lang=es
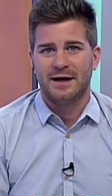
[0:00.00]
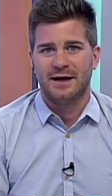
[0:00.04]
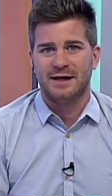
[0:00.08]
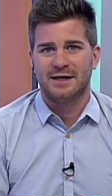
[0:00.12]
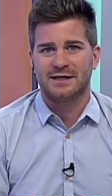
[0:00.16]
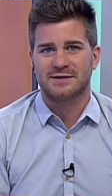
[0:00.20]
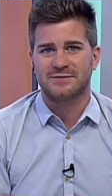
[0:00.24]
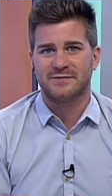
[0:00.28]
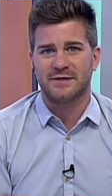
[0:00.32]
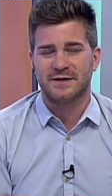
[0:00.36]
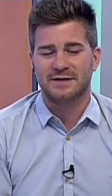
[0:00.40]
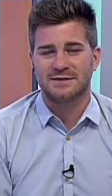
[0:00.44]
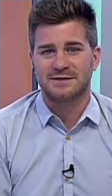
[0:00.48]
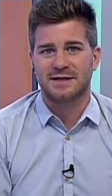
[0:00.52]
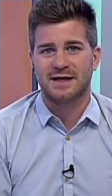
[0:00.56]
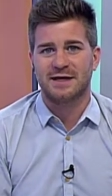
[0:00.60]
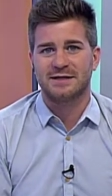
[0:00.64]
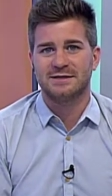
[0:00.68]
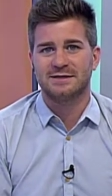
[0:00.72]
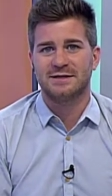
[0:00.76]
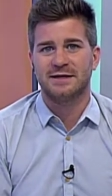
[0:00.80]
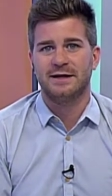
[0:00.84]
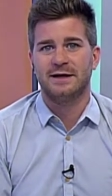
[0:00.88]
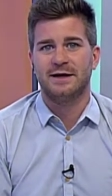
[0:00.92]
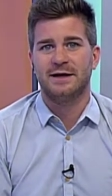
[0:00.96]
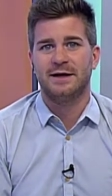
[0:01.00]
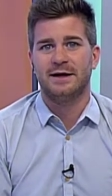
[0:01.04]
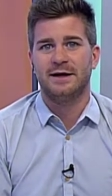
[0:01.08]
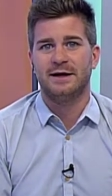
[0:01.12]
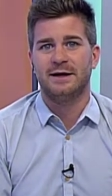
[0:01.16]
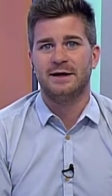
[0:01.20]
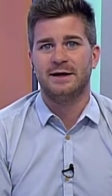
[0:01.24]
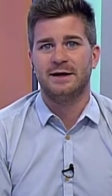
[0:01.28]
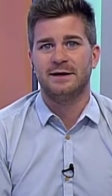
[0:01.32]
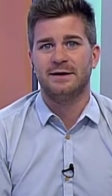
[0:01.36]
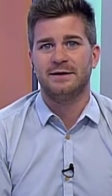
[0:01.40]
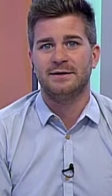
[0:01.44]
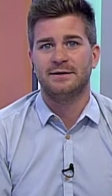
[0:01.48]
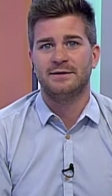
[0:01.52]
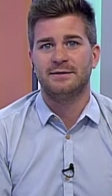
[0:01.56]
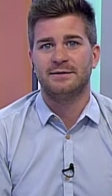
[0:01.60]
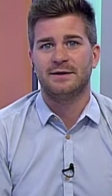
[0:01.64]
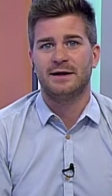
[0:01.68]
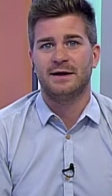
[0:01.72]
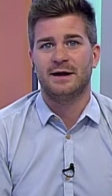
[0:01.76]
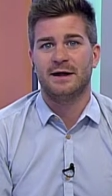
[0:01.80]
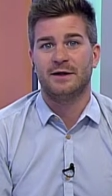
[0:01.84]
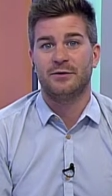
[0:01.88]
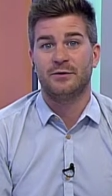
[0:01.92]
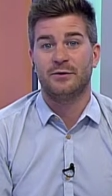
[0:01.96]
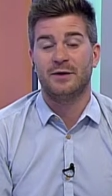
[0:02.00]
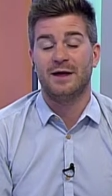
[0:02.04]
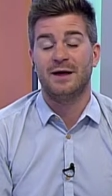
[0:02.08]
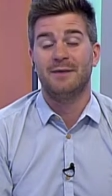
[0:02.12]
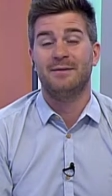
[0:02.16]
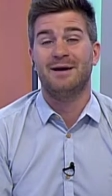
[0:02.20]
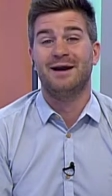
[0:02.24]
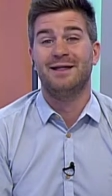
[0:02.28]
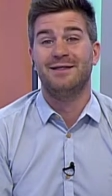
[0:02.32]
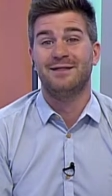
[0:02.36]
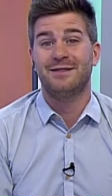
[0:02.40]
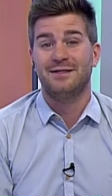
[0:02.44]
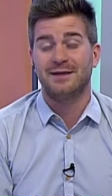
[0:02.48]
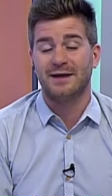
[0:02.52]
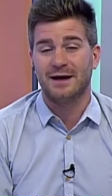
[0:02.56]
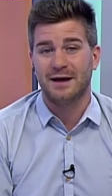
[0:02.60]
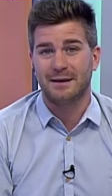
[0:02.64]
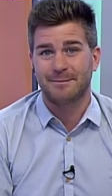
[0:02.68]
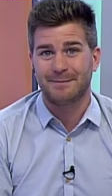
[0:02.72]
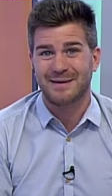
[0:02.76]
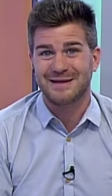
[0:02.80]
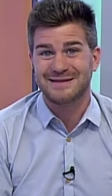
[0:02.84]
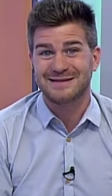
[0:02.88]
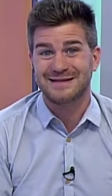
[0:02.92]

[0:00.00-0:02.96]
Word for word: las fiestas eh, de la ciudad de Valencia,